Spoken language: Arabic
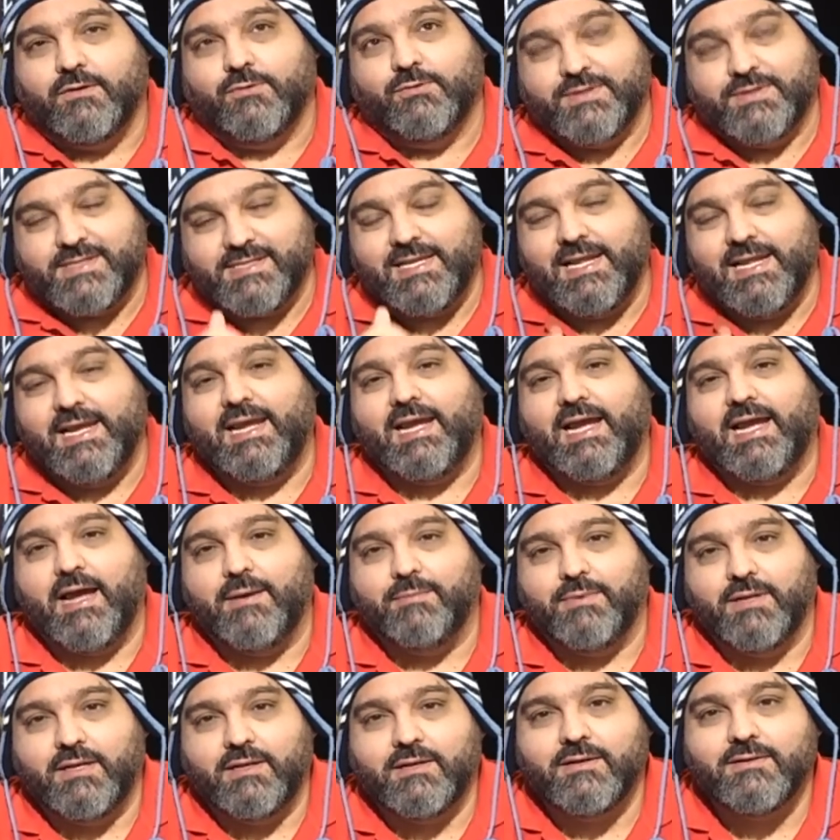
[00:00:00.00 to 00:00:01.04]
وسلاح
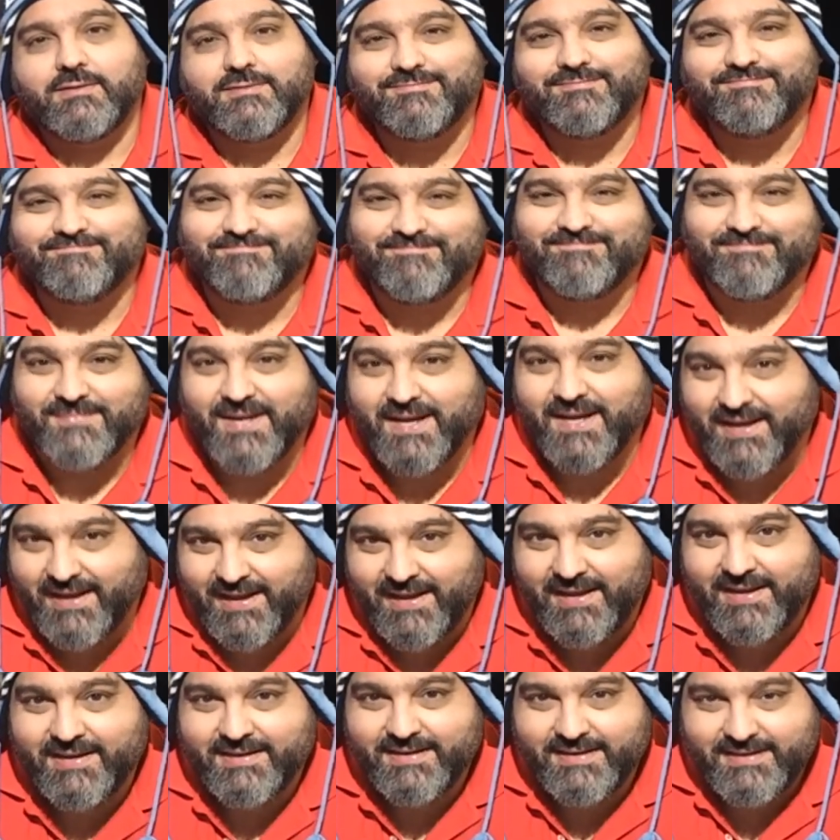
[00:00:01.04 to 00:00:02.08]
قبل
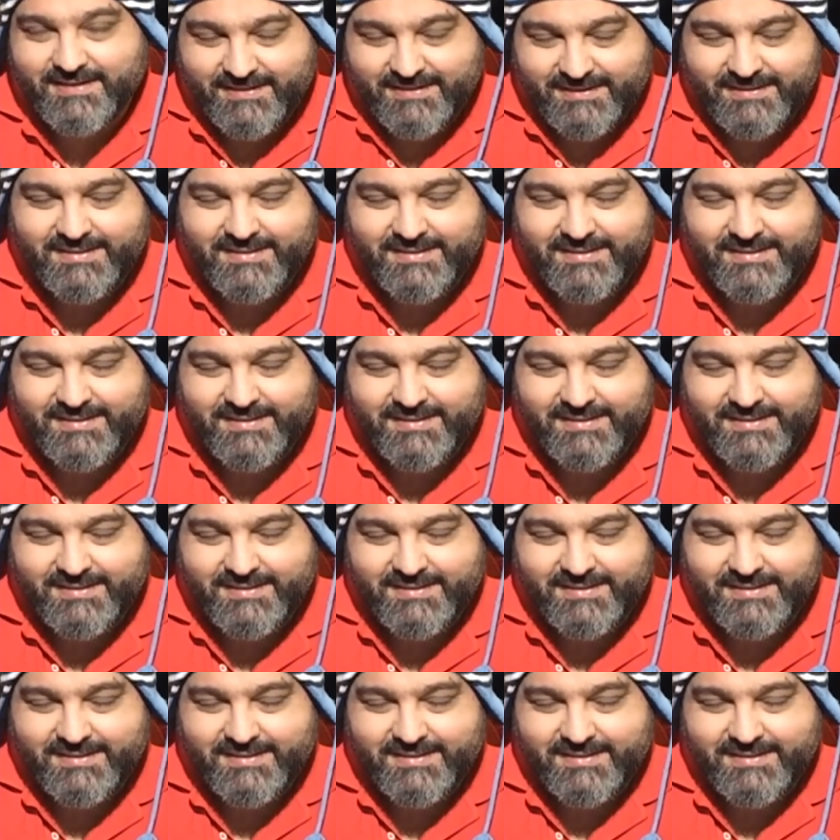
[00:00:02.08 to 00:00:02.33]
معاك